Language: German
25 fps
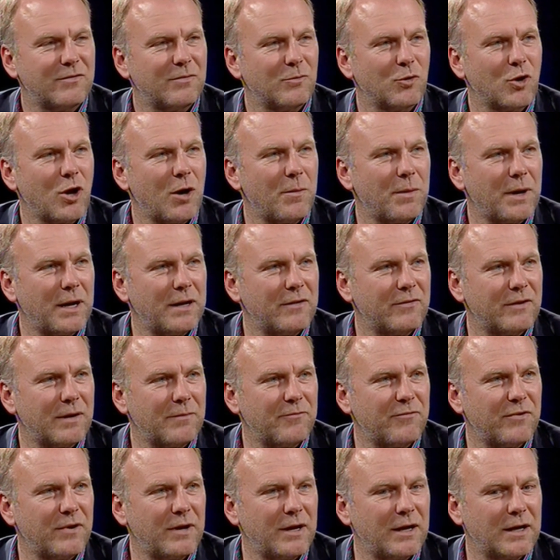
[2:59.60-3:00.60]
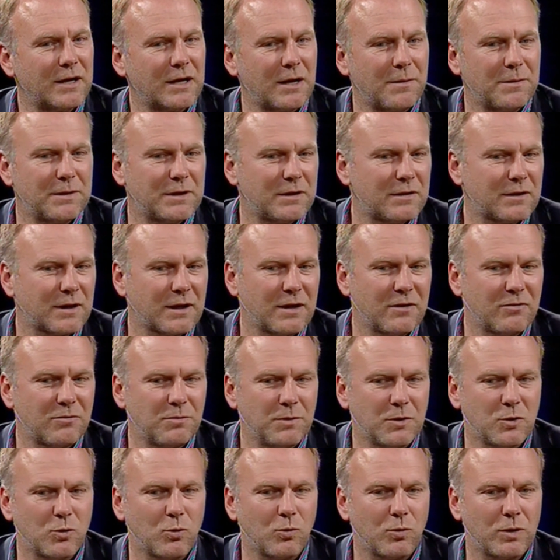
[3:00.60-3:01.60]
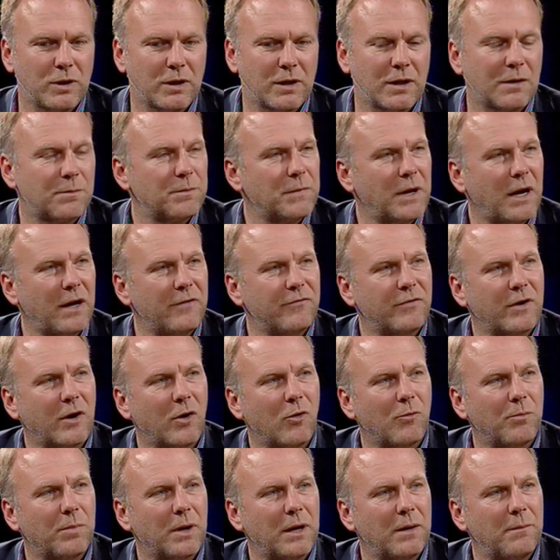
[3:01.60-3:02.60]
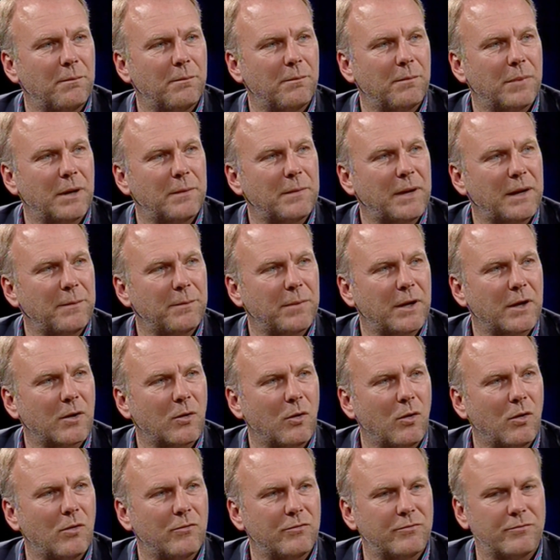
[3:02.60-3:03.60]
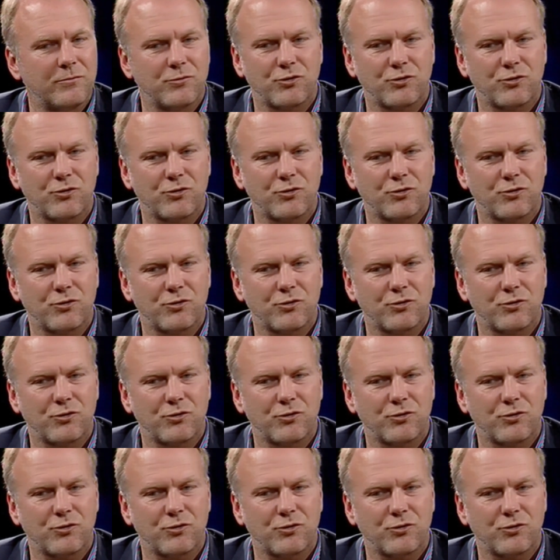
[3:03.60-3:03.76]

dem Körper alles abverlangt. Aber die Trainingsmethodik hat mir einfach auch beim, beim Handball geholfen.